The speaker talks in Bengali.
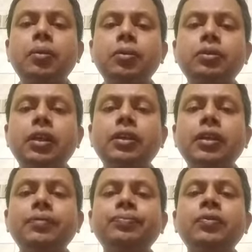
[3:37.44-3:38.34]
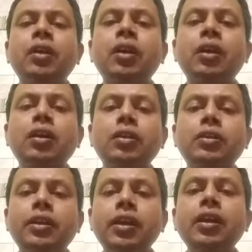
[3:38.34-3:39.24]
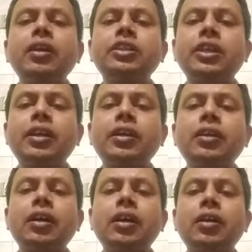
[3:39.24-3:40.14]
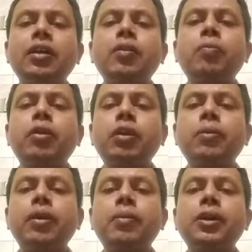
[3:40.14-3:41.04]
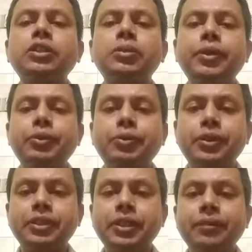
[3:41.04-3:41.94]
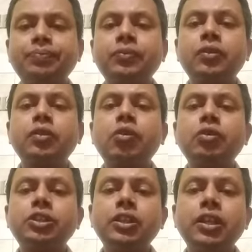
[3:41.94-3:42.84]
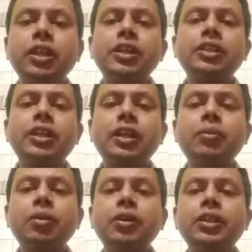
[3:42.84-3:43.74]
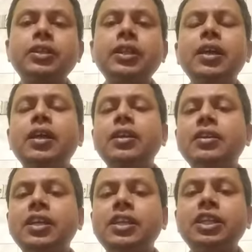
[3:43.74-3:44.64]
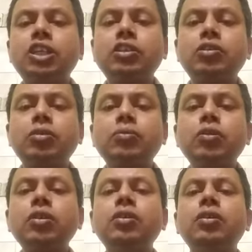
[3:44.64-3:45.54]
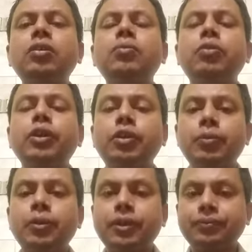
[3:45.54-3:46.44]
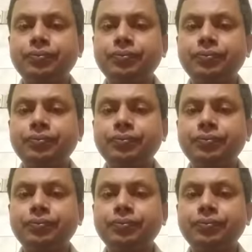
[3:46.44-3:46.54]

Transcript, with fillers: এবং তাদের দিয়ে সেই পরিকল্পনাটা বাস্তবায়ন করতেছে তখন সে সেটাকে বলা হইতেছে নির্দেশাত্মকমূলক পরিকল্পনা